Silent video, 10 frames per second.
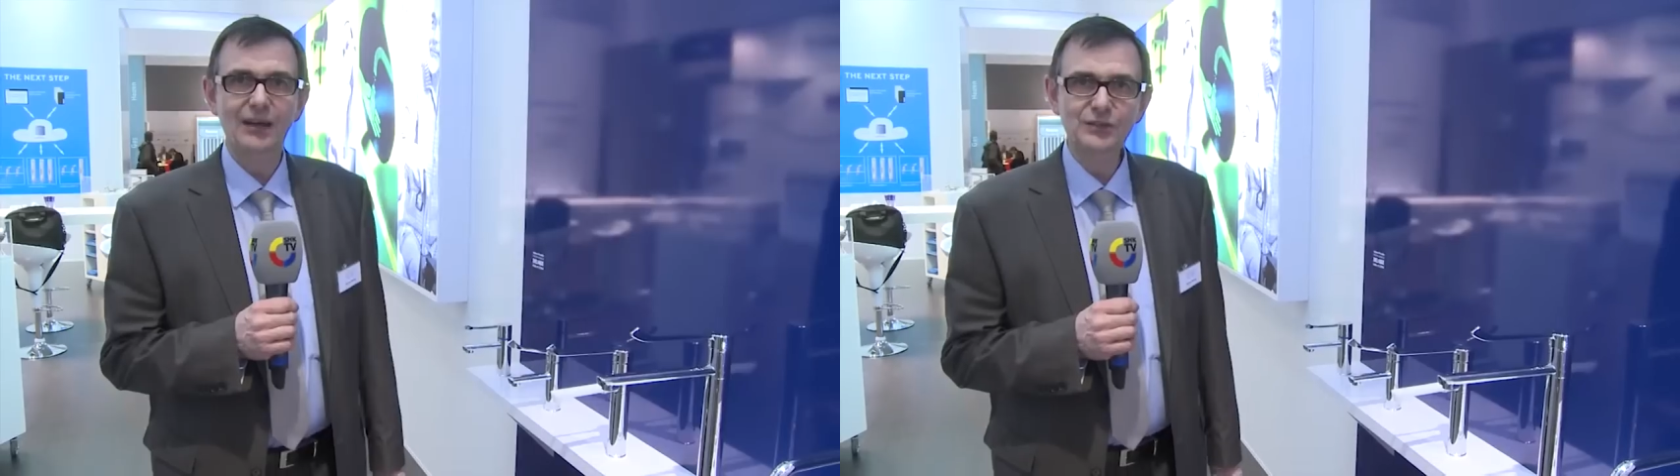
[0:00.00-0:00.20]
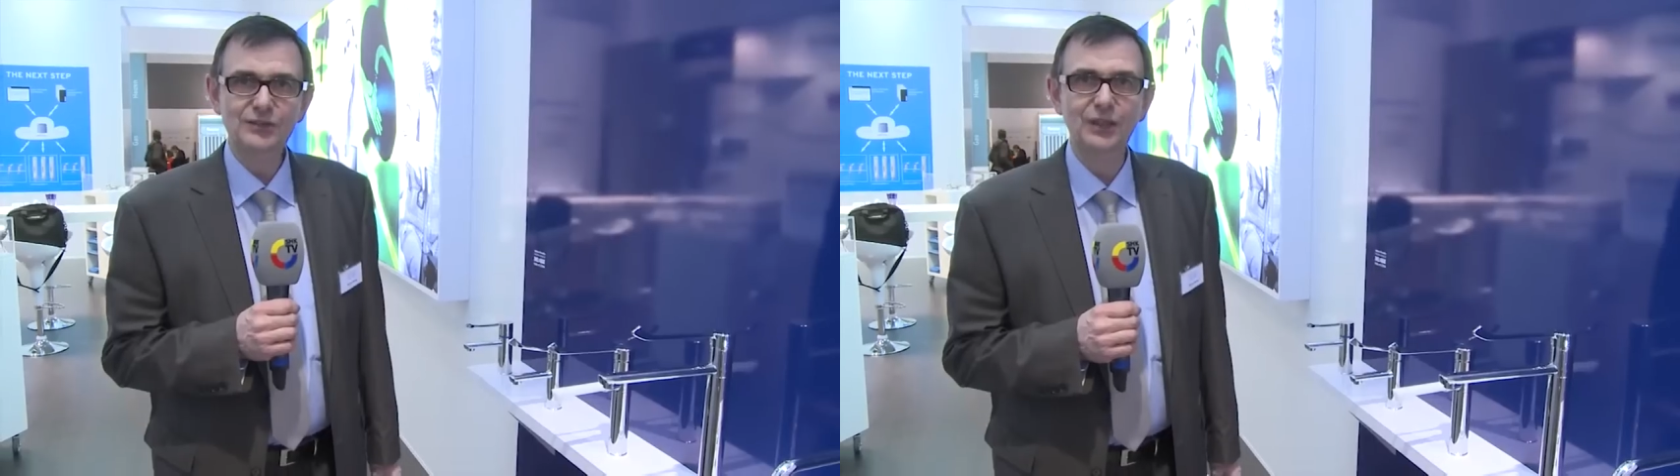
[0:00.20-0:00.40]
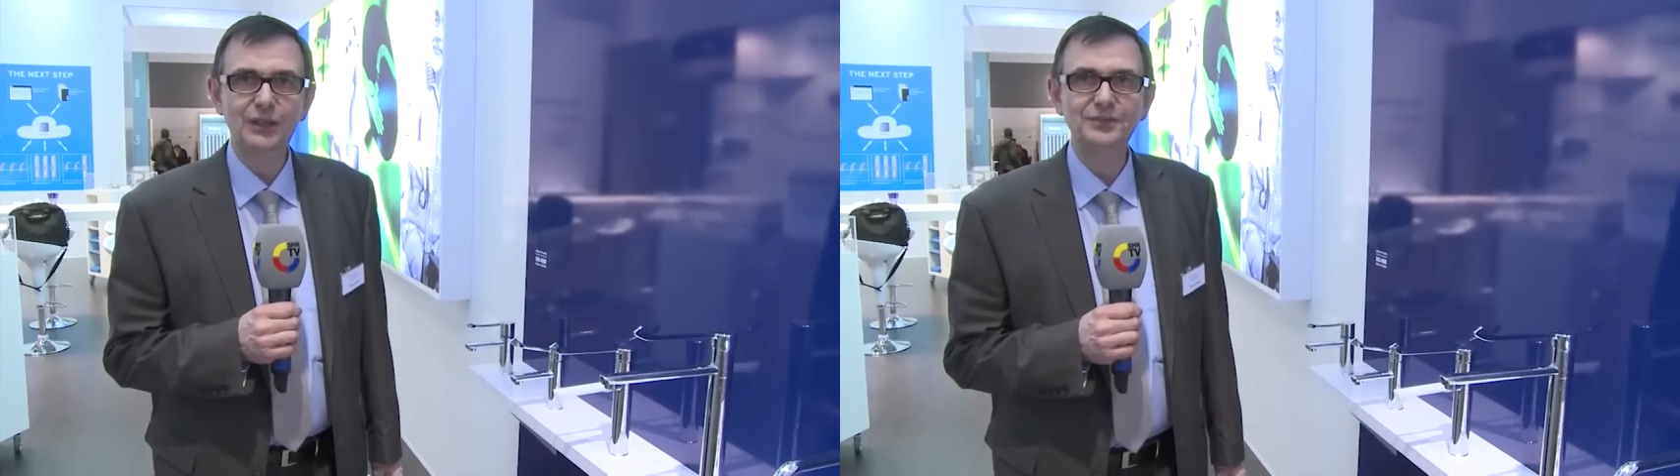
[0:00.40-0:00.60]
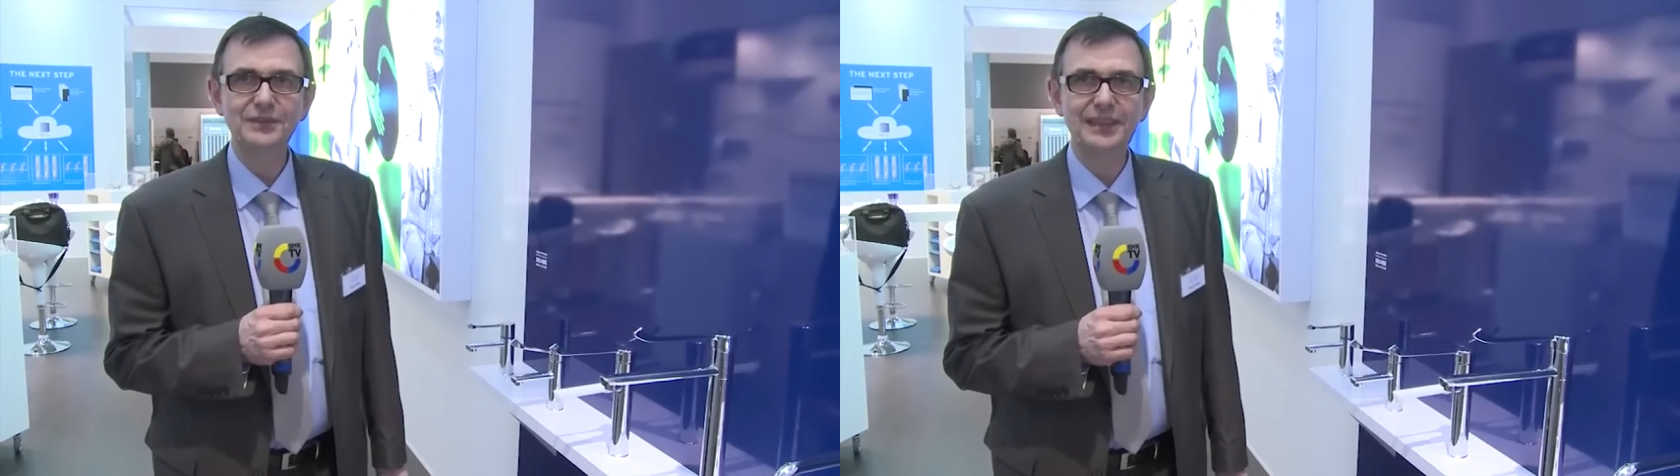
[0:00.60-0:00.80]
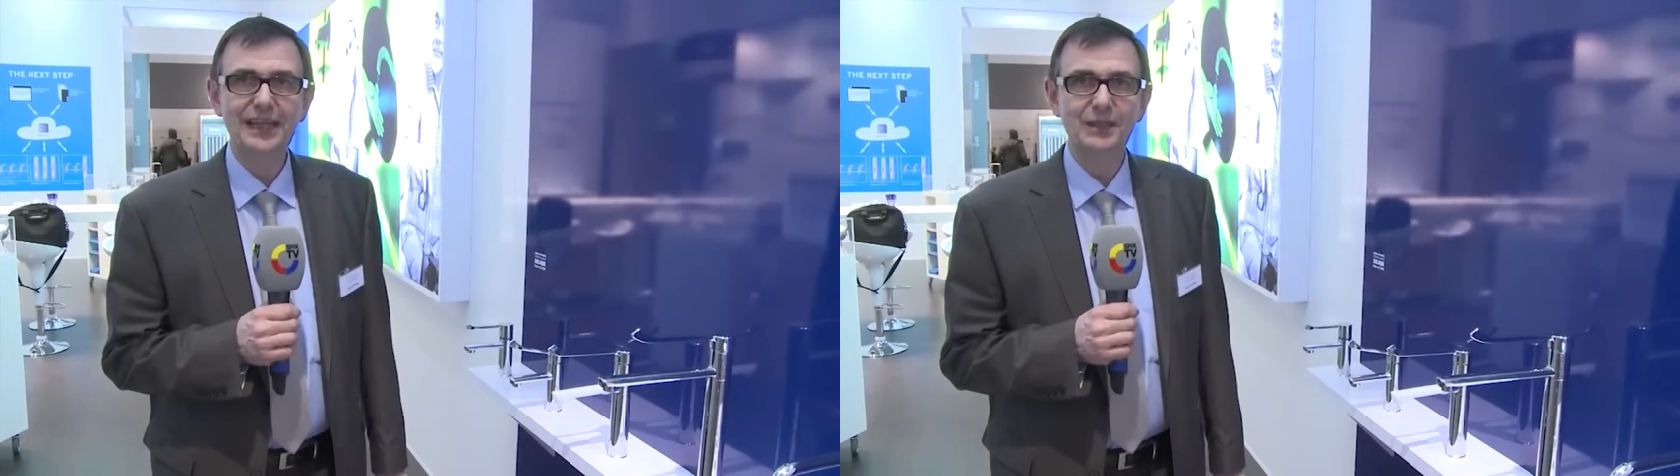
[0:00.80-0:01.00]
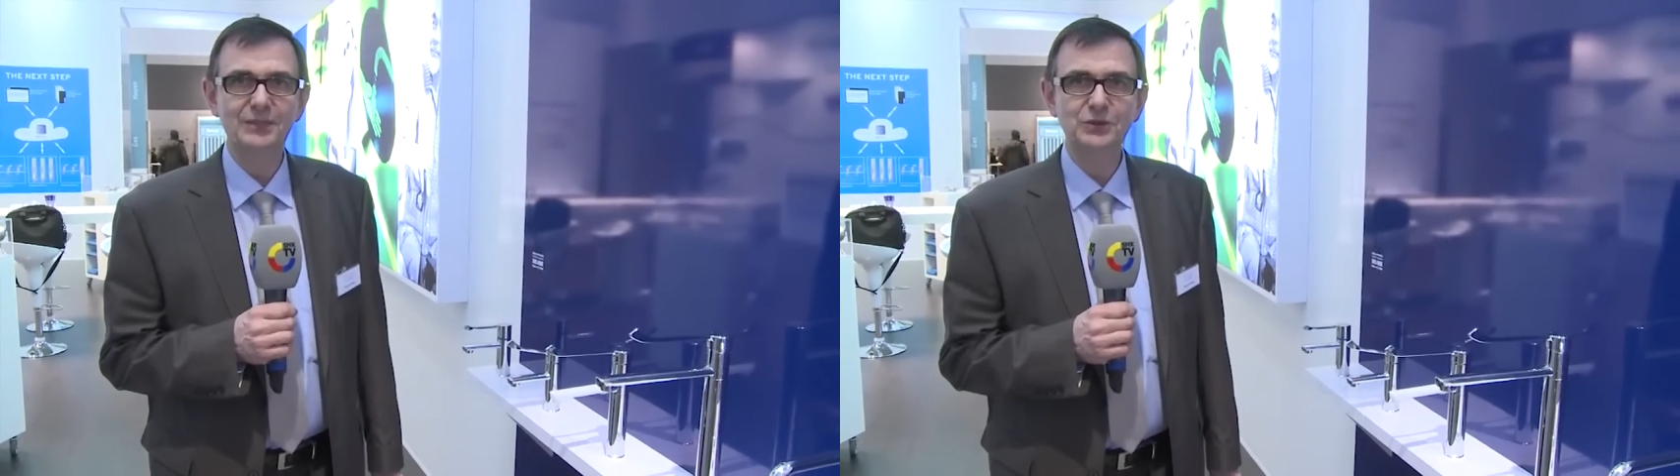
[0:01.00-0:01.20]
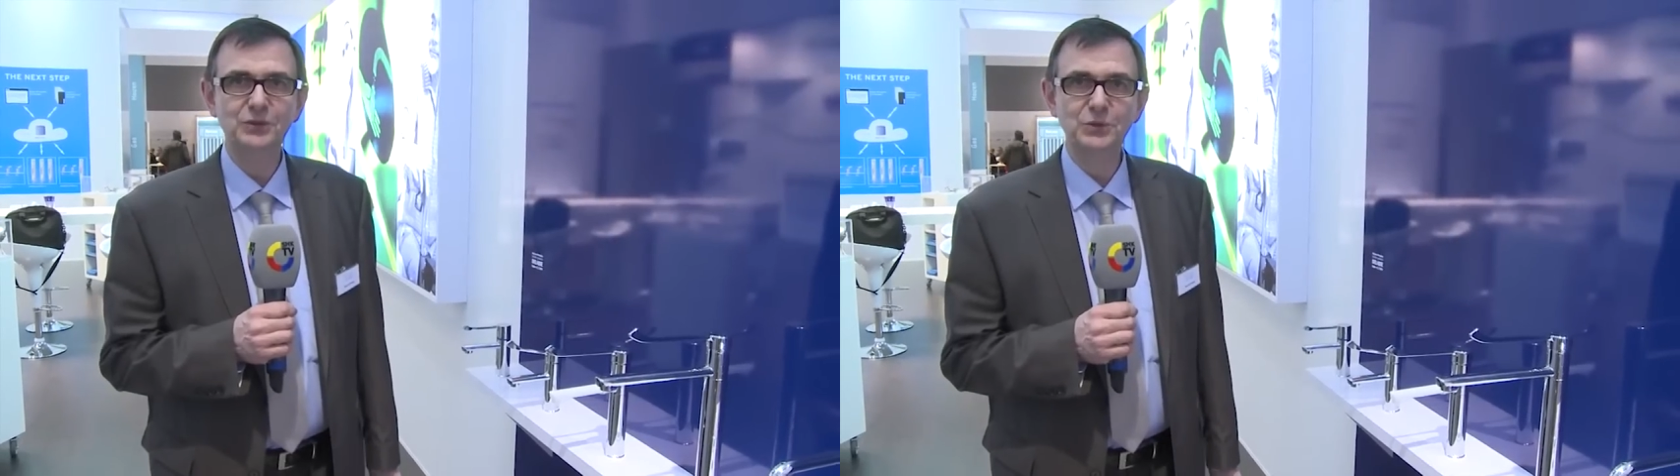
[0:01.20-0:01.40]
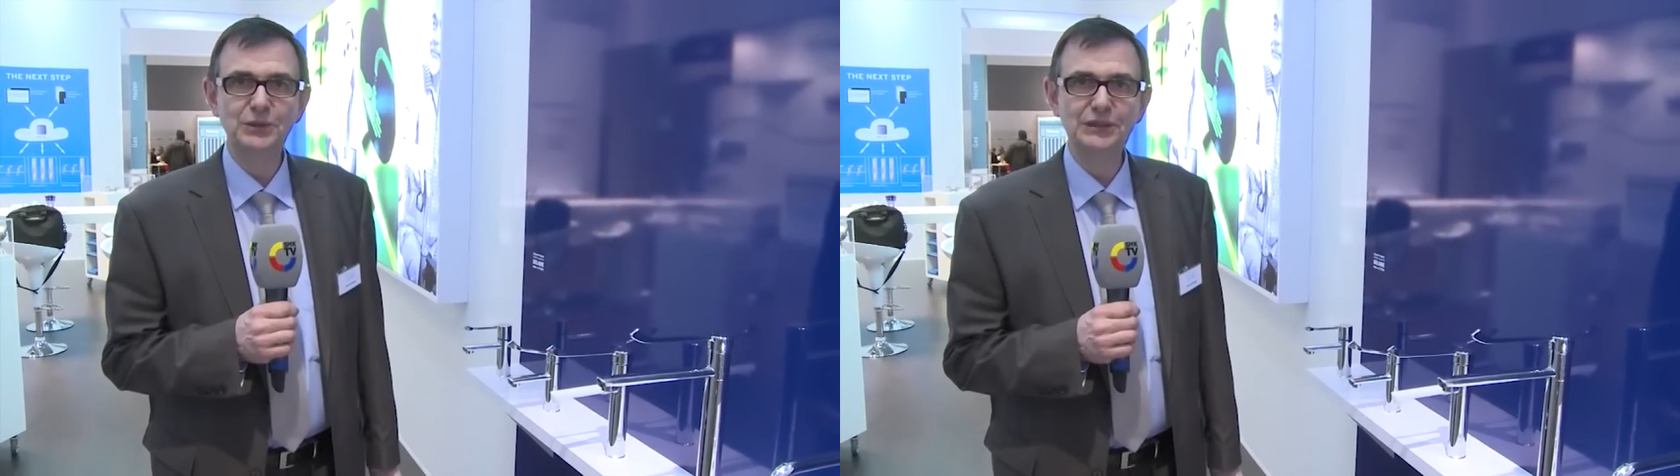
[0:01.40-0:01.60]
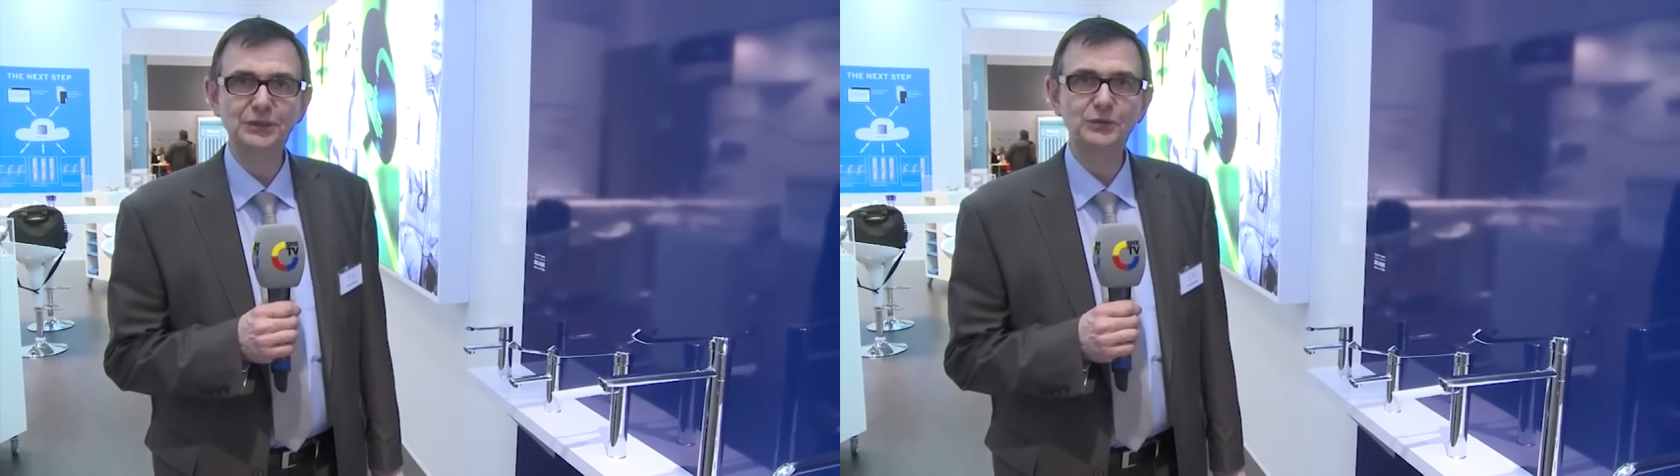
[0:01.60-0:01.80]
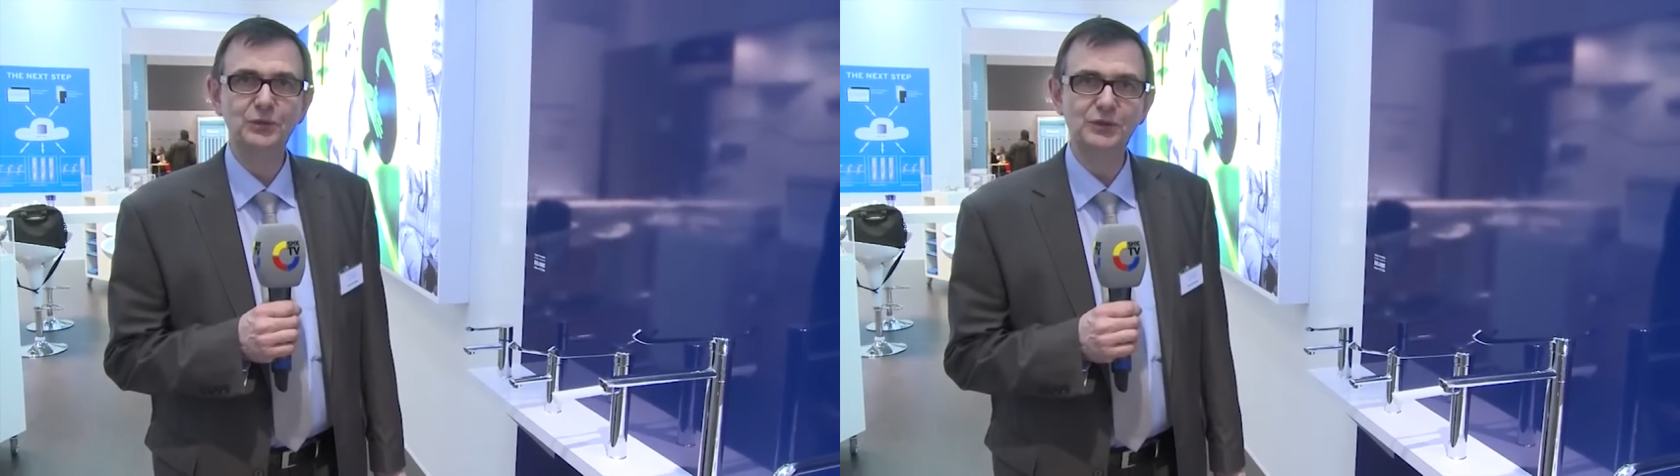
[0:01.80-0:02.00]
Ausläufe der Armaturen,